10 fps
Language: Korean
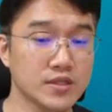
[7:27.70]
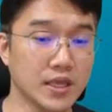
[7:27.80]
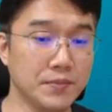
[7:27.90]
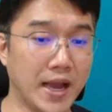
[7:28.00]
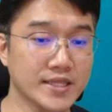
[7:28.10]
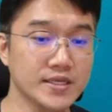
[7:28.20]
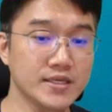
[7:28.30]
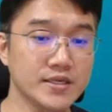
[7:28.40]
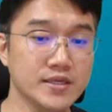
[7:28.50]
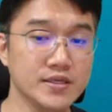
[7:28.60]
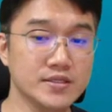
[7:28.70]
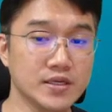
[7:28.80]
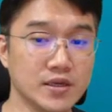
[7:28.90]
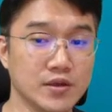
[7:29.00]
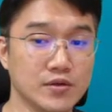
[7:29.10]
되게 많이
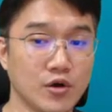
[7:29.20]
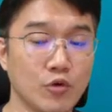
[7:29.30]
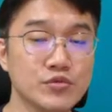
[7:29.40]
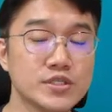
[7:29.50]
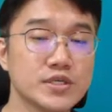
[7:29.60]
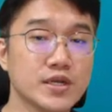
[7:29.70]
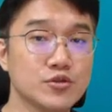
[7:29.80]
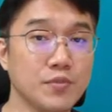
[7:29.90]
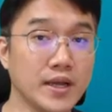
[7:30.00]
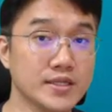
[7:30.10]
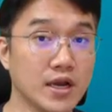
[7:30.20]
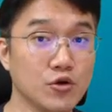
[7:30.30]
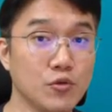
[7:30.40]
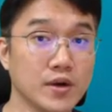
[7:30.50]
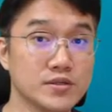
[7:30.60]
이제 업무 시간에도 많이
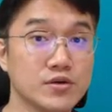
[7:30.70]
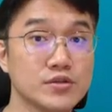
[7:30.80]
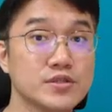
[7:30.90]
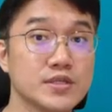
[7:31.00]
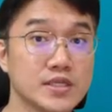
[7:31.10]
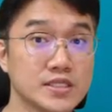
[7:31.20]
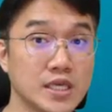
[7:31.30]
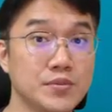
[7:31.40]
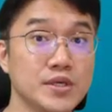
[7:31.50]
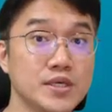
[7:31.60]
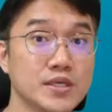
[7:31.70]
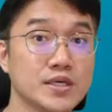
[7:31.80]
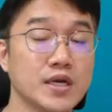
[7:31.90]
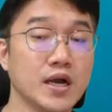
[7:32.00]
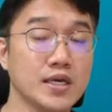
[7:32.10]
하고 막 그런 것들이 이제
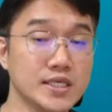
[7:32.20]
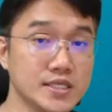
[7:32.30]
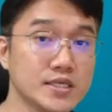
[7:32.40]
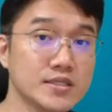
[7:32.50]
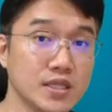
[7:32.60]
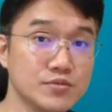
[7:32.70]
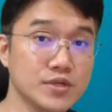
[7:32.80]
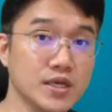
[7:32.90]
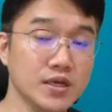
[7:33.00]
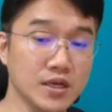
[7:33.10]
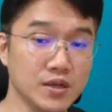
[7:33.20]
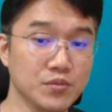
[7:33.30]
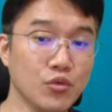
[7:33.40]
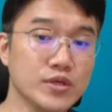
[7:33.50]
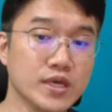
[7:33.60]
재미가 있기 때문에
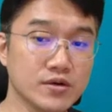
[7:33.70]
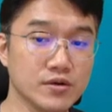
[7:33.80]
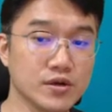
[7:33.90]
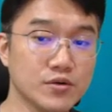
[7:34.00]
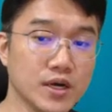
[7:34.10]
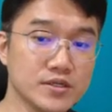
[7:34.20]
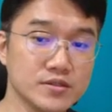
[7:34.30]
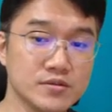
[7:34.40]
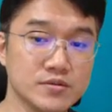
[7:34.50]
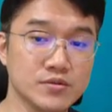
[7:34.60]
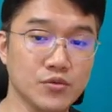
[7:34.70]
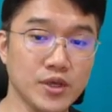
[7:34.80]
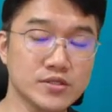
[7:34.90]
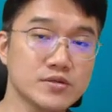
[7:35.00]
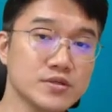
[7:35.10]
무이커라고 하는
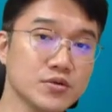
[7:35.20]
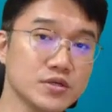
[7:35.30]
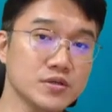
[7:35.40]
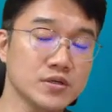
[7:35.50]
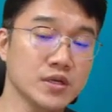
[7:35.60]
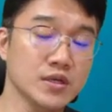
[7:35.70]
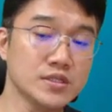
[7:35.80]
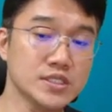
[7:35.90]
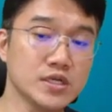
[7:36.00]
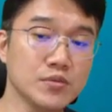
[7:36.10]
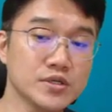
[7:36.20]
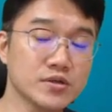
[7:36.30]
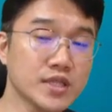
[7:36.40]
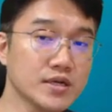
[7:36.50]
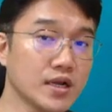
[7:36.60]
회사를 그 직업을
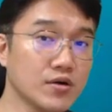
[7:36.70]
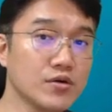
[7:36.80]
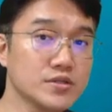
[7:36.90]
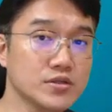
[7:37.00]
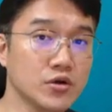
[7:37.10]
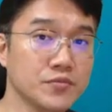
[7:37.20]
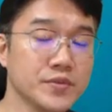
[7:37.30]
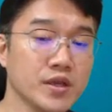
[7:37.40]
선택을 한 거거든요.